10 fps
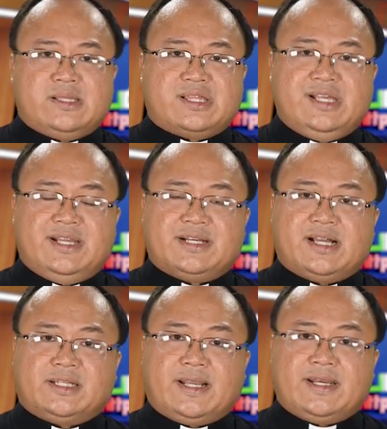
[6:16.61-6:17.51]
Xin
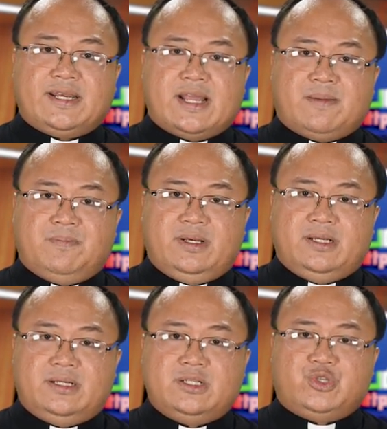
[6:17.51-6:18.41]
các thánh nam
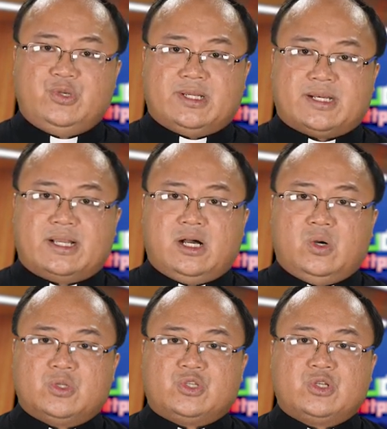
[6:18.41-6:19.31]
nữ chuyển
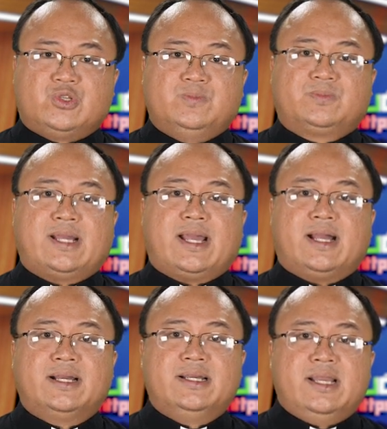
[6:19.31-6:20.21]
cầu cho chúng ta